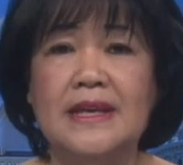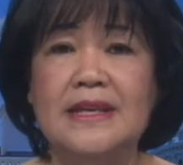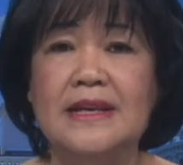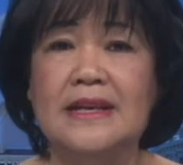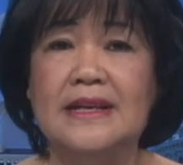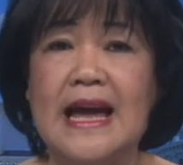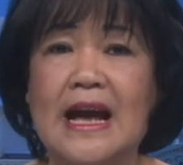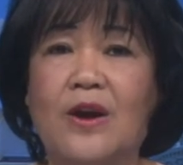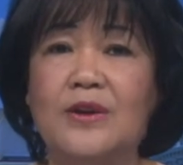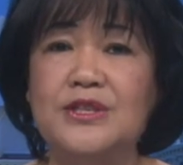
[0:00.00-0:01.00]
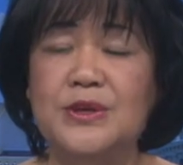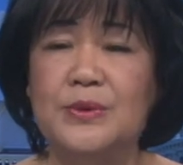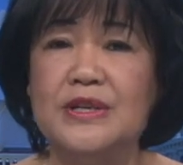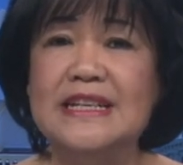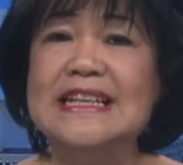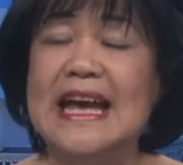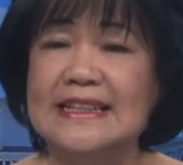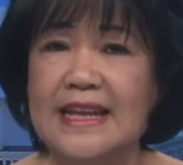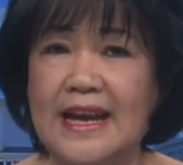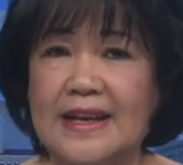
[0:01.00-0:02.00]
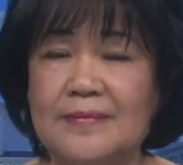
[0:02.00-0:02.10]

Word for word: nhưng đang có chiều hướng gia tăng.